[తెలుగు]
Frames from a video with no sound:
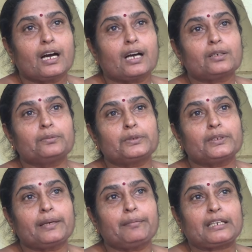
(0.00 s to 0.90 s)

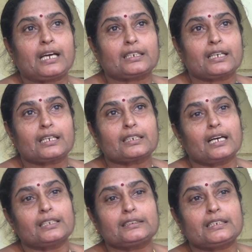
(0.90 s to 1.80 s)
కాకముందే మా నాన్నగారు
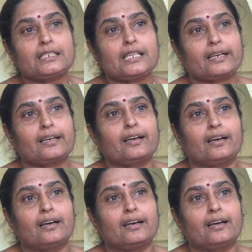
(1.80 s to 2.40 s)
కాలం చేశాక